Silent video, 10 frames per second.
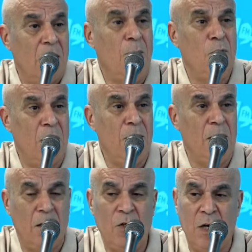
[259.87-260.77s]
لابد من
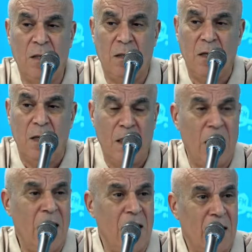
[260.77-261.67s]
إيجاد
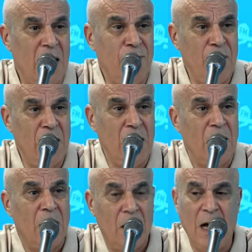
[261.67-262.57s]
ذخائر كافية
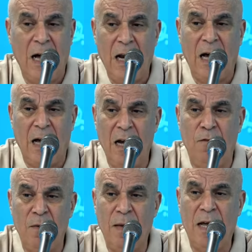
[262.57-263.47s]
على
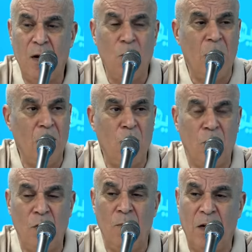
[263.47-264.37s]
الأقل في مرحلة أولى
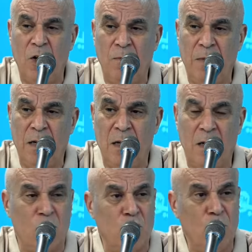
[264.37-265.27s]
يمكن يمكنهم من
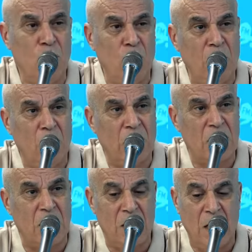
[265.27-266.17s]
الصمود
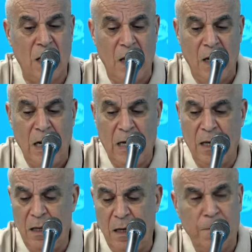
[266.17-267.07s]
والتصدي
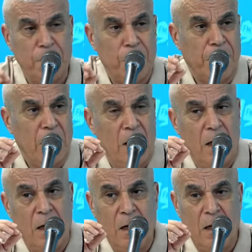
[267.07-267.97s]
لكن
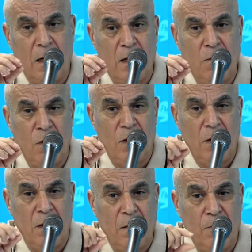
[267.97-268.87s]

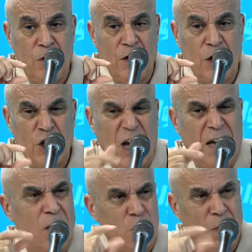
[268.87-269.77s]
باش نرجع
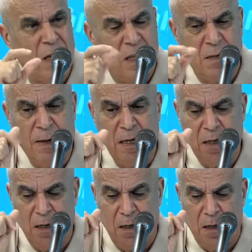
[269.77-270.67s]
الشعر شوي كان سمح
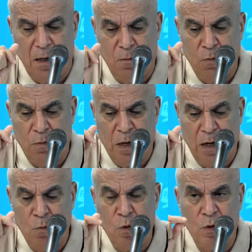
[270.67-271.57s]
لي اي
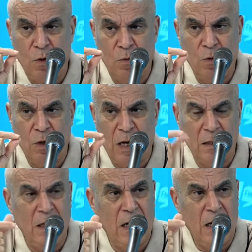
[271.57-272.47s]
طبعا امور امور
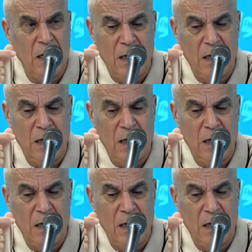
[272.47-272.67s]
خطيره